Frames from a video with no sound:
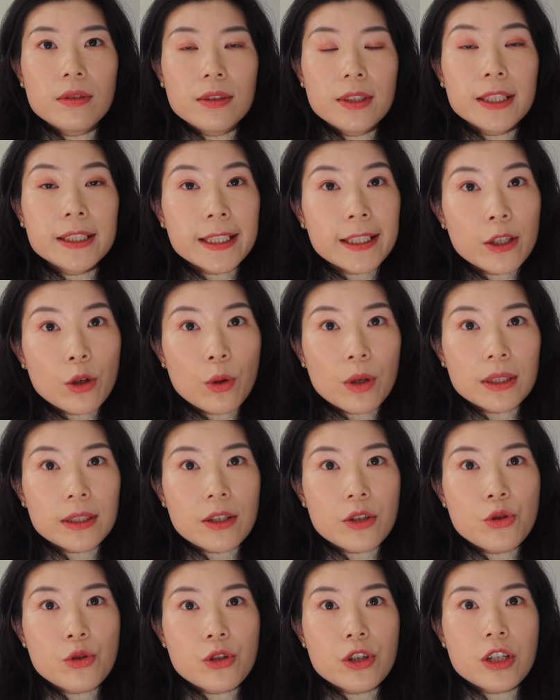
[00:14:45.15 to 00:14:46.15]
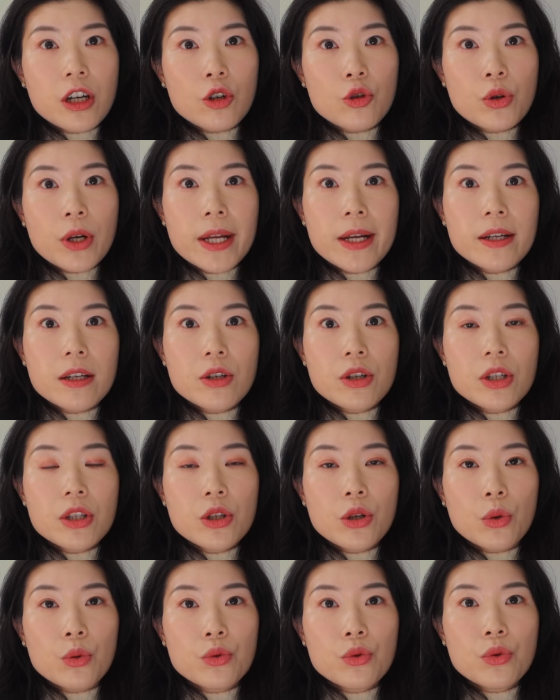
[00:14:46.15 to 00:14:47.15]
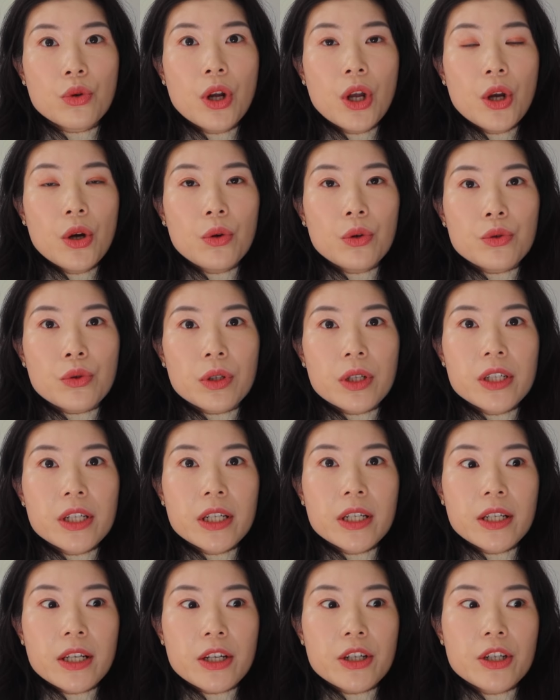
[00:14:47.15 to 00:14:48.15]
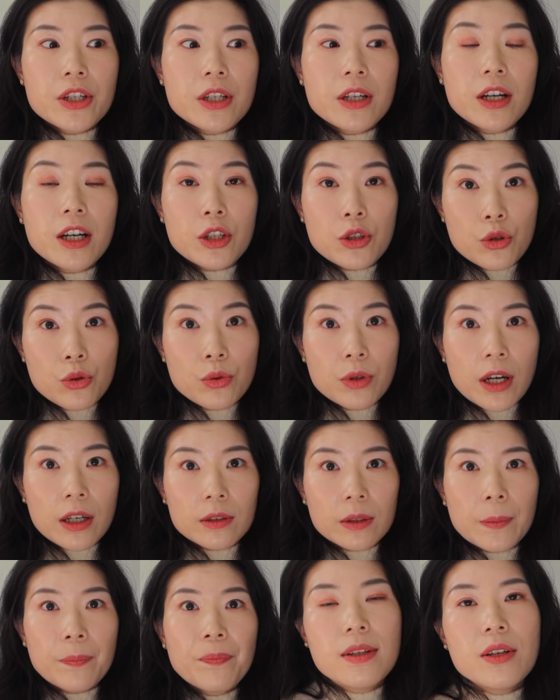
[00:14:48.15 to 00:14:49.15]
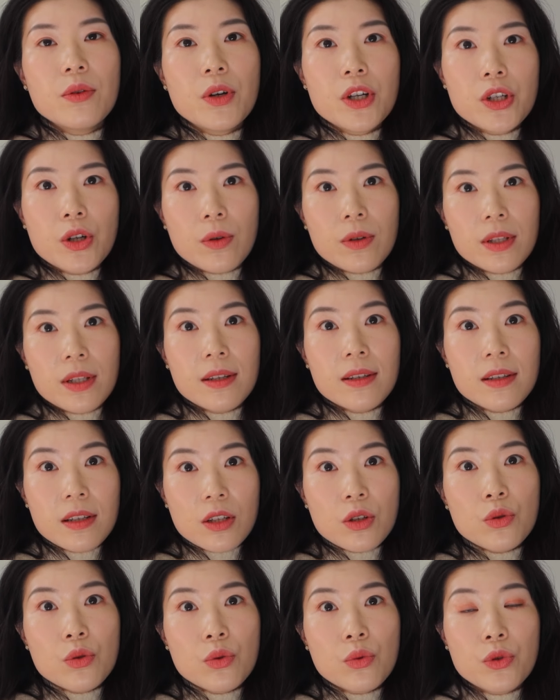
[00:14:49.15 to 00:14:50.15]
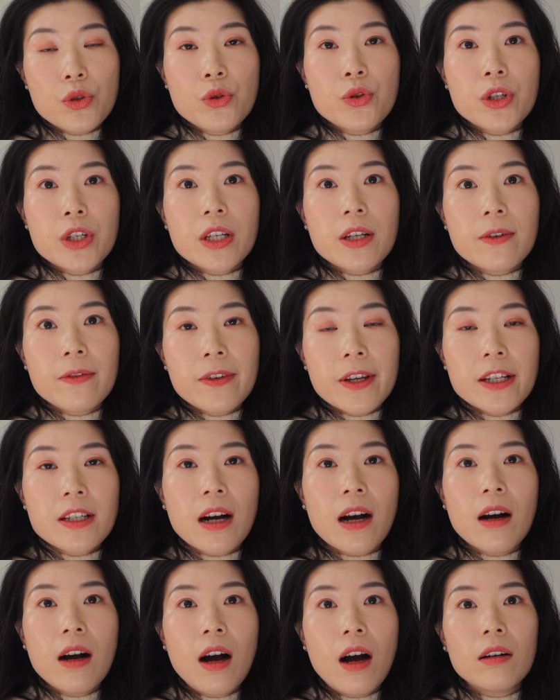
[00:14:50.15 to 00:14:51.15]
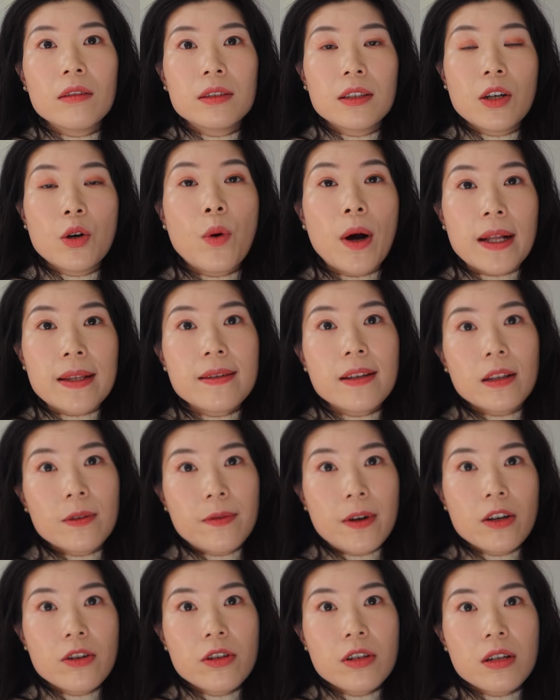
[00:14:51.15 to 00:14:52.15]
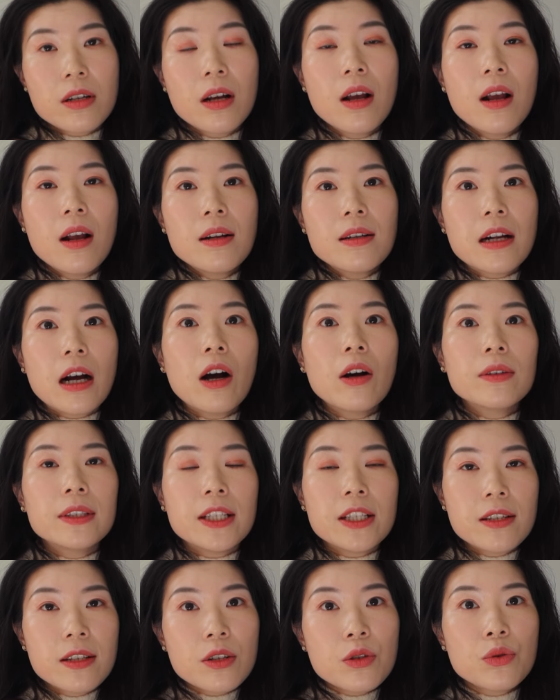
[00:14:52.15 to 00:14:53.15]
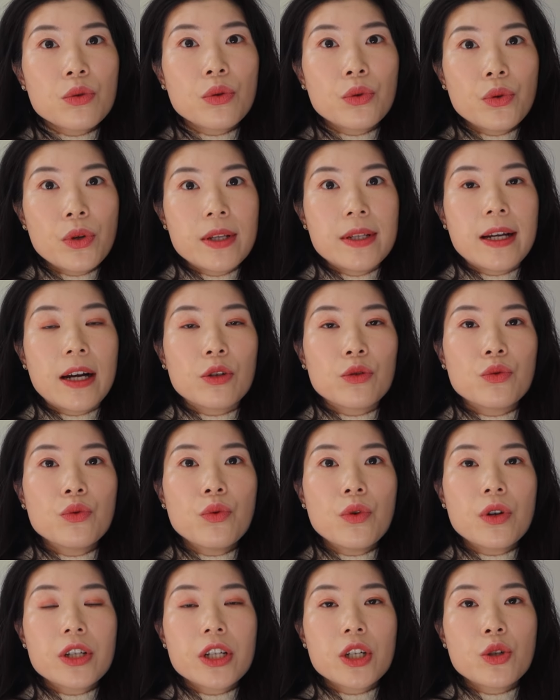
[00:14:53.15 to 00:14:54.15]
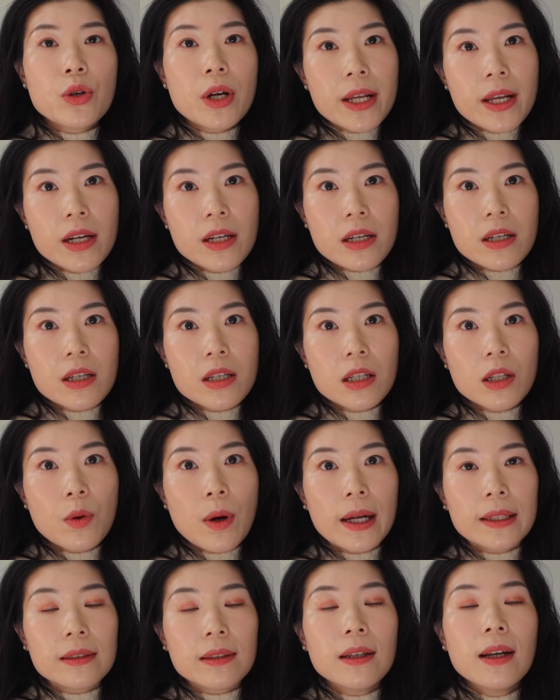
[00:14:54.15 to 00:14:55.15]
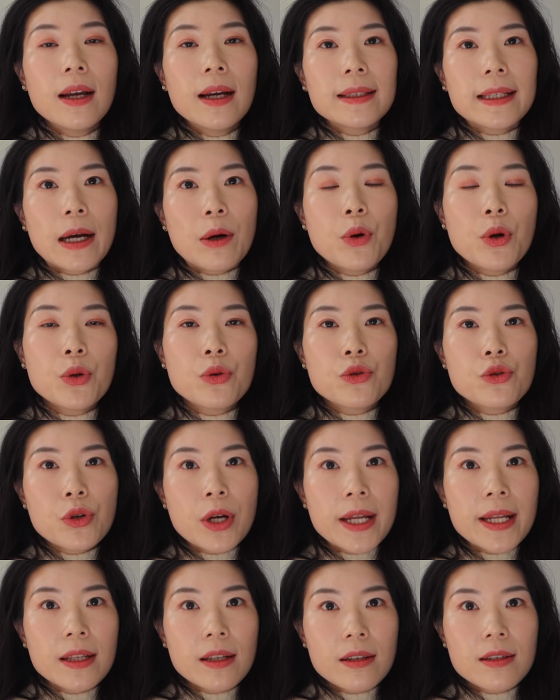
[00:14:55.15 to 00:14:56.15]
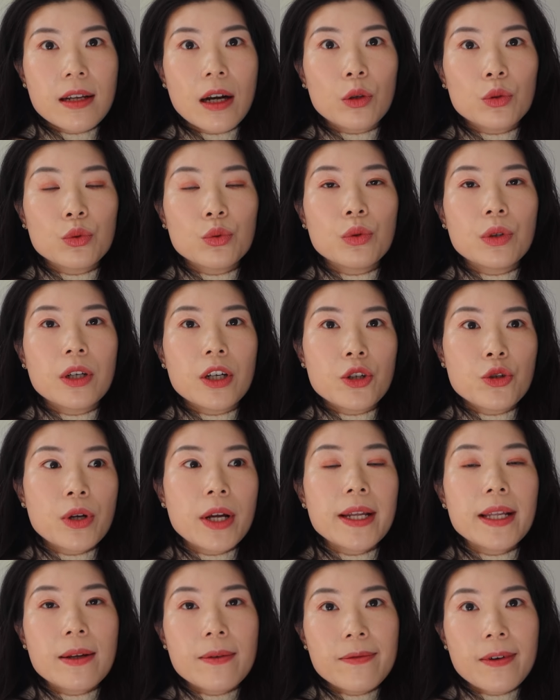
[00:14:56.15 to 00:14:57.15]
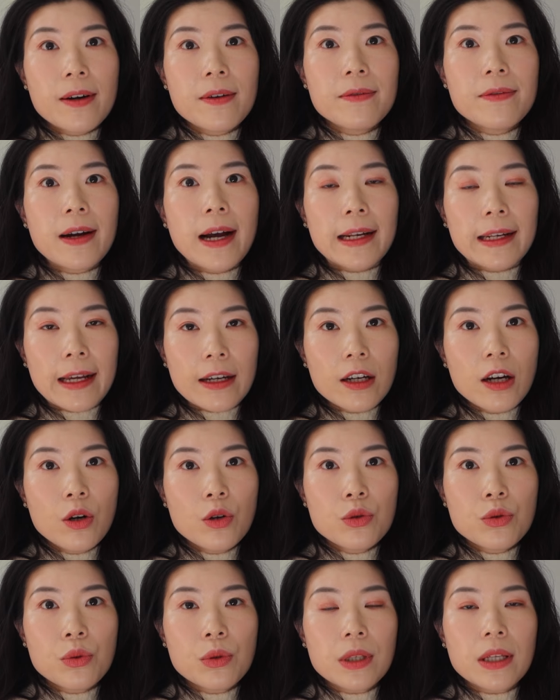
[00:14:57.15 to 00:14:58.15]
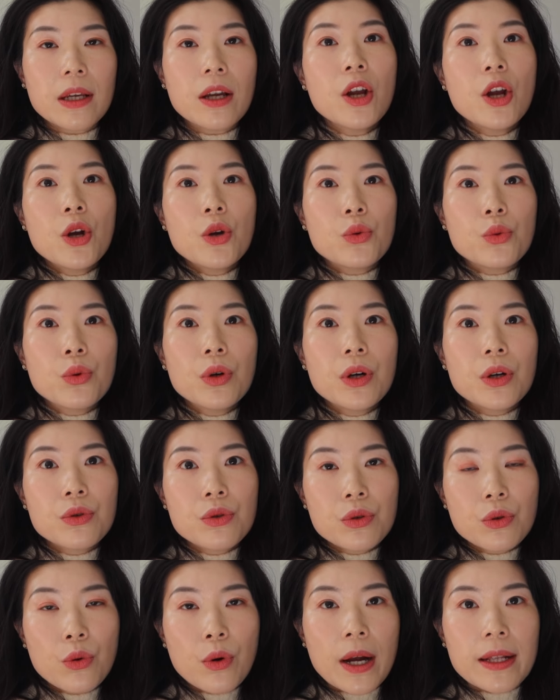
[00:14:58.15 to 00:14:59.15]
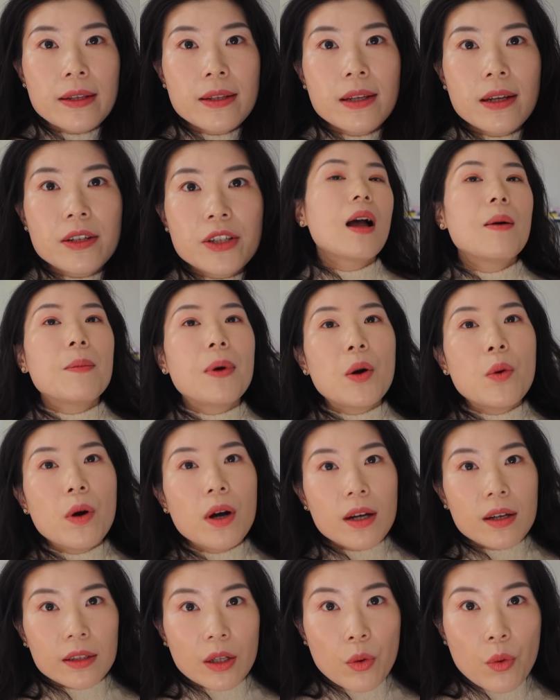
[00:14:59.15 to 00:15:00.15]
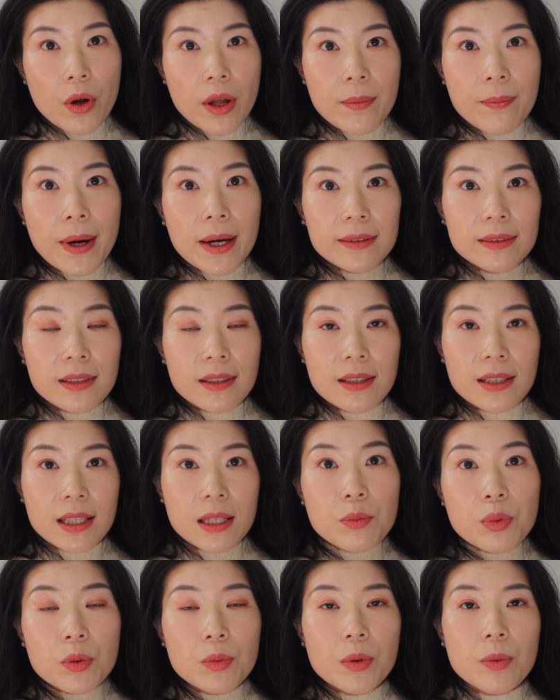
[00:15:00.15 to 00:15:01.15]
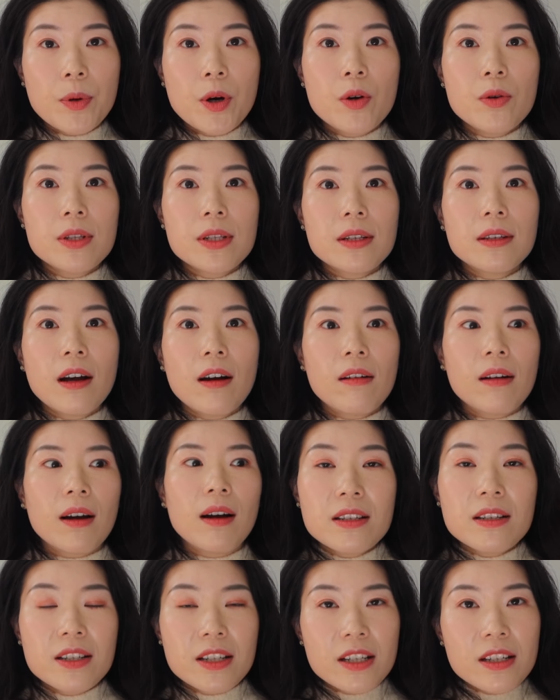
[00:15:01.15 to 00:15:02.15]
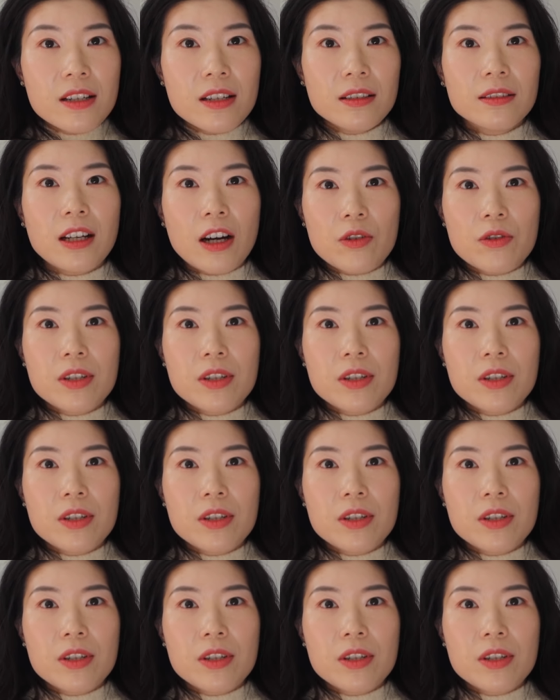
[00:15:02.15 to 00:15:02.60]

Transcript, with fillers: 那第六个呢，就是找专业人士求助。我觉得这个也是很重要的，因为首先倾诉就是一个非常好的缓解的方式。然后你倾诉的对象如果是专业人士的话呢，他会用专业的角度和专业的方法来告诉你如何去缓解，包括可能会帮你一步步剖析到了真正导